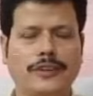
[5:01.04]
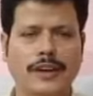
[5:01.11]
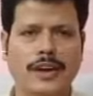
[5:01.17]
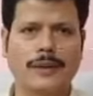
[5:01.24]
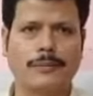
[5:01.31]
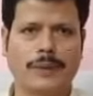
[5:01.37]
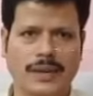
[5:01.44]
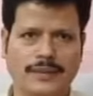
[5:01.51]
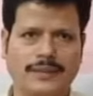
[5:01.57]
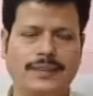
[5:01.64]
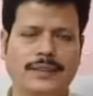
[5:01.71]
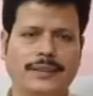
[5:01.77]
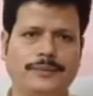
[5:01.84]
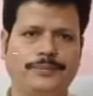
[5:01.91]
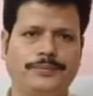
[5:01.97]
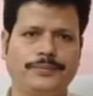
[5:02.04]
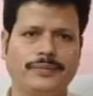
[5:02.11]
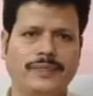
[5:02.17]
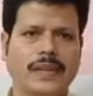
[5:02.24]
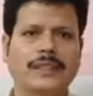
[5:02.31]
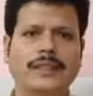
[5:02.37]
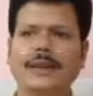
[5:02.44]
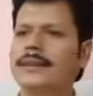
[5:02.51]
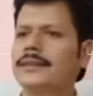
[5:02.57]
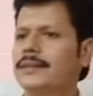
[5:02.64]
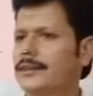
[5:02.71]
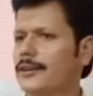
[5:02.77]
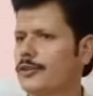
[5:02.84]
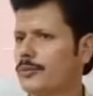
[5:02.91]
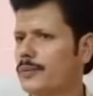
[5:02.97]
সংখ্যা বাড়ছে তার থেকে
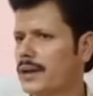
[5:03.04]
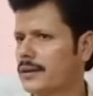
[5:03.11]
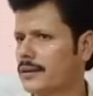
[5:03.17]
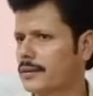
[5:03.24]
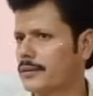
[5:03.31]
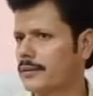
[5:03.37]
সেটা অনুমান